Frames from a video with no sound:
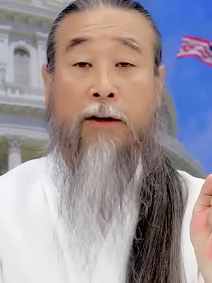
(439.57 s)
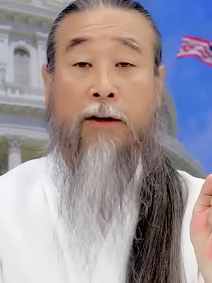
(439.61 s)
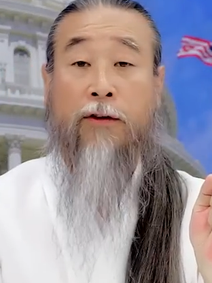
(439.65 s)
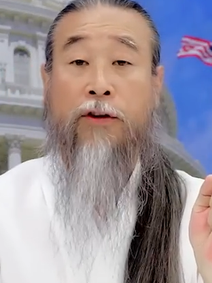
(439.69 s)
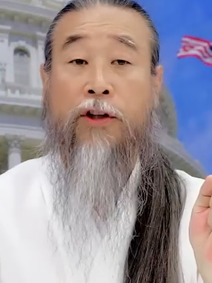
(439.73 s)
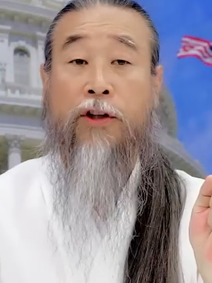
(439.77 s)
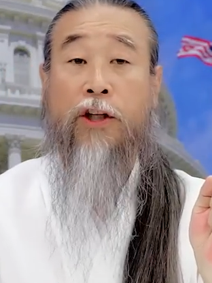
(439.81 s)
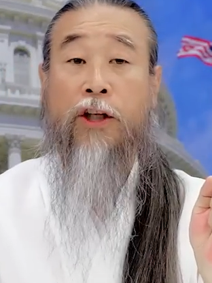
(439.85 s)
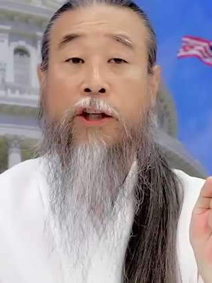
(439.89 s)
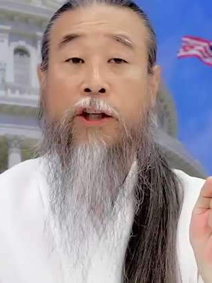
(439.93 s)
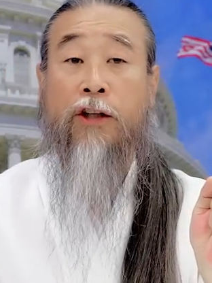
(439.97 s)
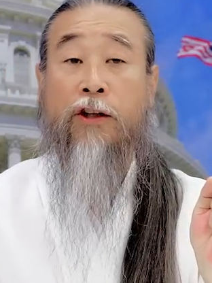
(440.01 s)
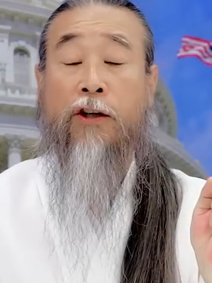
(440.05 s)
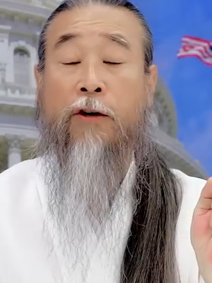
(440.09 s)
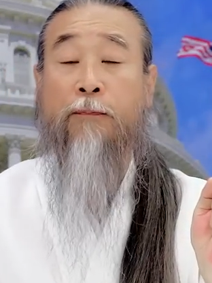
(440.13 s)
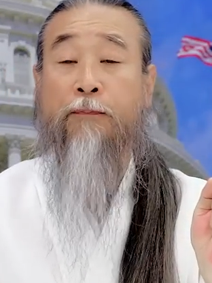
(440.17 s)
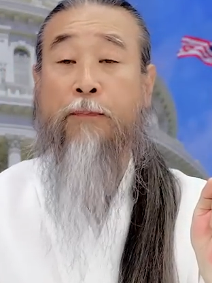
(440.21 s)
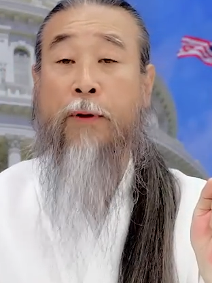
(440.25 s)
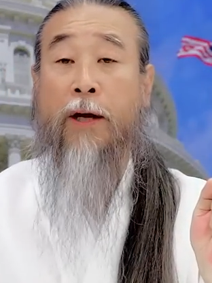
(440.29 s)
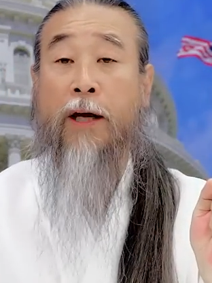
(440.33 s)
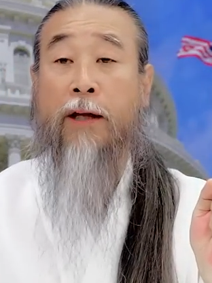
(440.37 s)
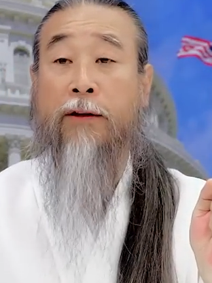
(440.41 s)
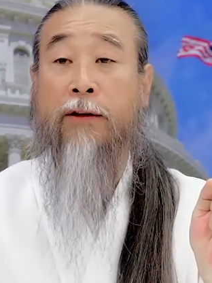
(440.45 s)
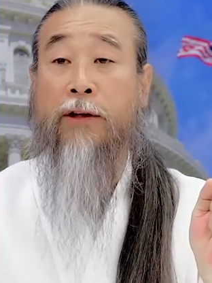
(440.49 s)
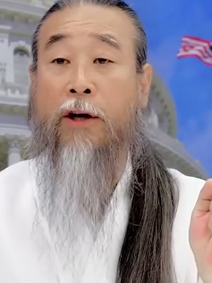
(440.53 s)
네
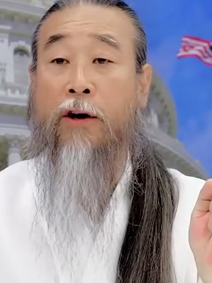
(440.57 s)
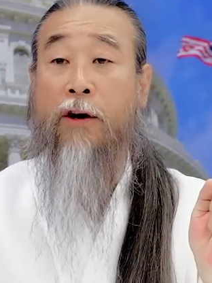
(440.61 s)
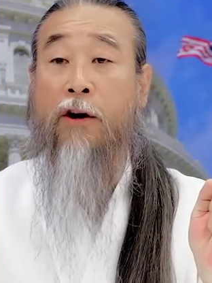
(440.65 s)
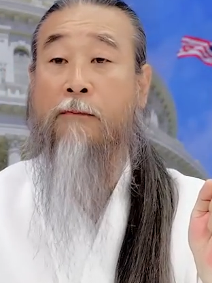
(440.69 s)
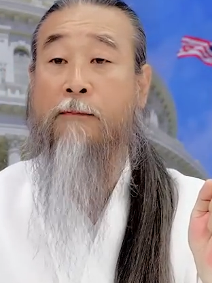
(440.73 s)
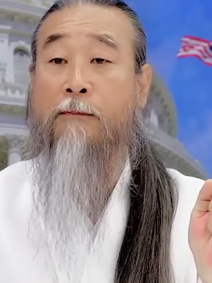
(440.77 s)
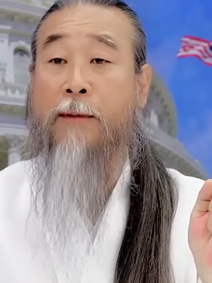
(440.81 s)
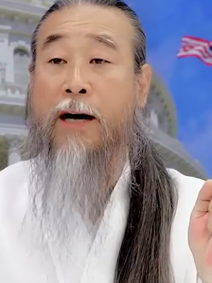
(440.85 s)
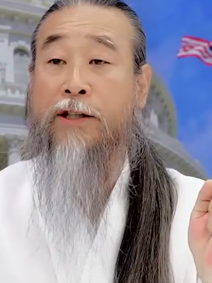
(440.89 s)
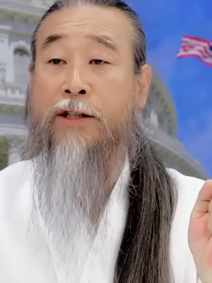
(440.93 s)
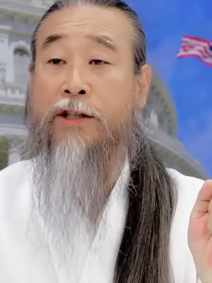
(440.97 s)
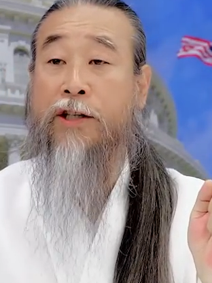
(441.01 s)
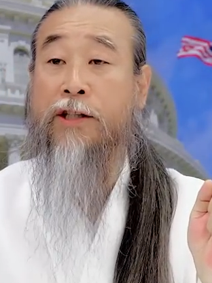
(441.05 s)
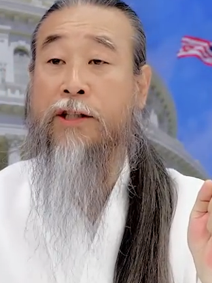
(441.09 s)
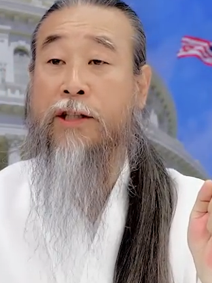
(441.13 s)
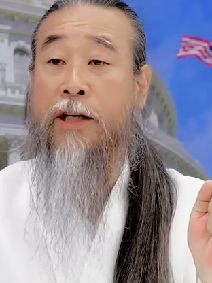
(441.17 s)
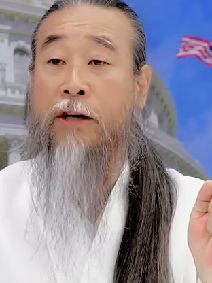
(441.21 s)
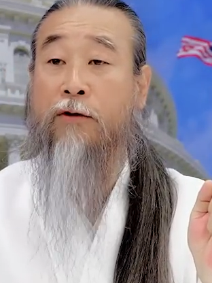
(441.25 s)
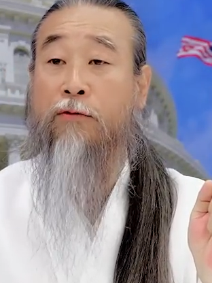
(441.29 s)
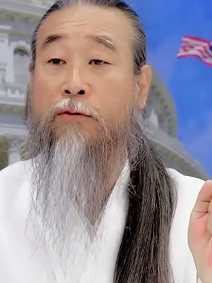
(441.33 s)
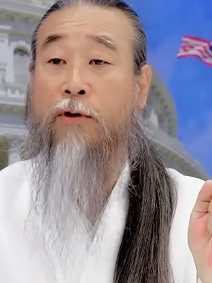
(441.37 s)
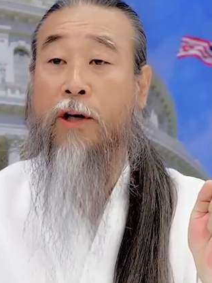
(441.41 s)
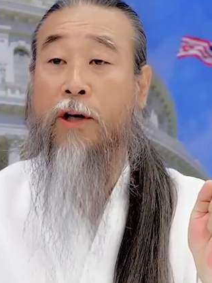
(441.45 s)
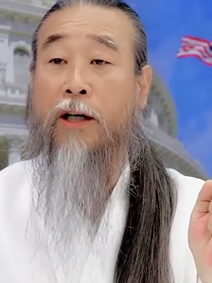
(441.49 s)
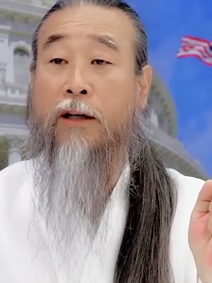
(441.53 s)
옆에 한테
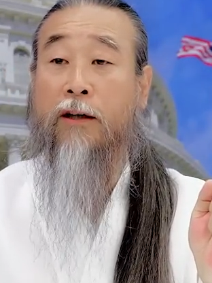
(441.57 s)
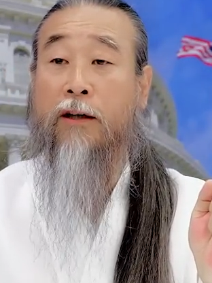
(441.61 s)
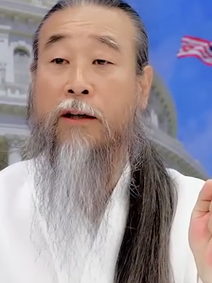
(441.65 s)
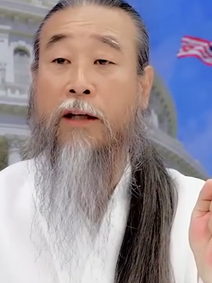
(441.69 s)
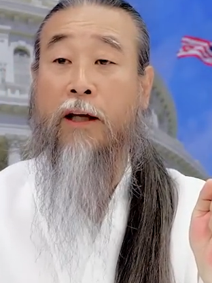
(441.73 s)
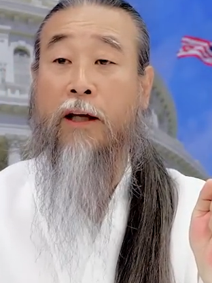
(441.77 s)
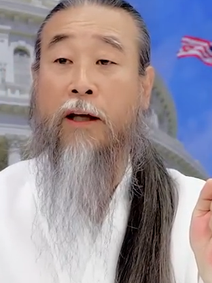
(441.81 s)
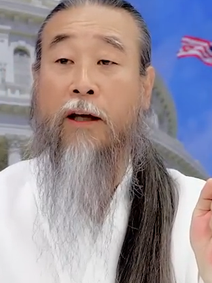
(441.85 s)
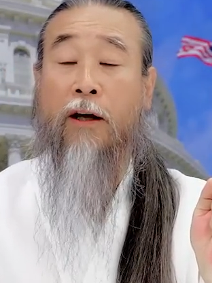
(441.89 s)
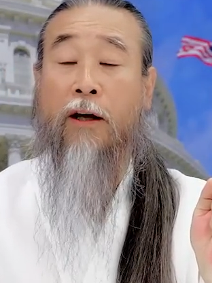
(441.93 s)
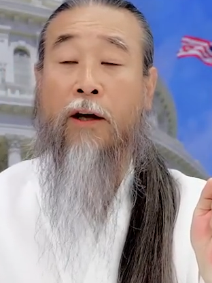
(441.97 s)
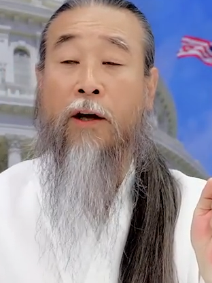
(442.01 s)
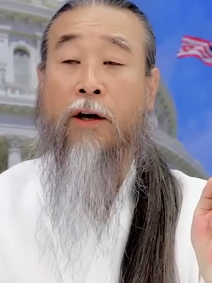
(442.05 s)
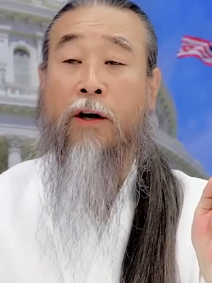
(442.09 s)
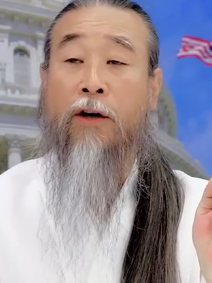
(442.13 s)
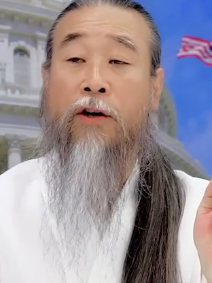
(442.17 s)
엉망진창으로 하는 게